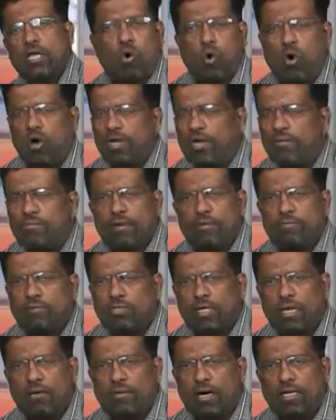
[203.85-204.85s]
कोई भी
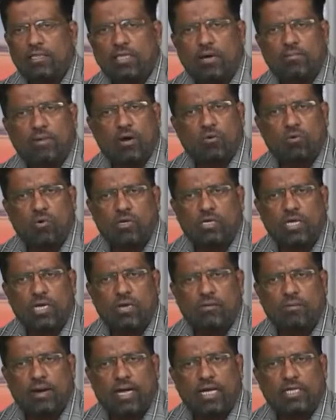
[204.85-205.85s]
मुसलमान धमाकों की
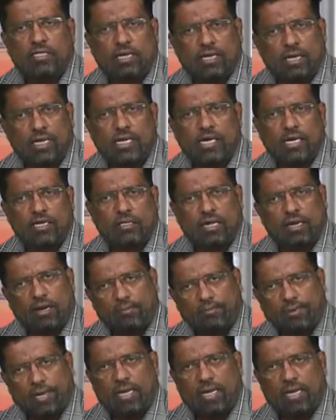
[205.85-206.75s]
हिमायत नहीं करता ना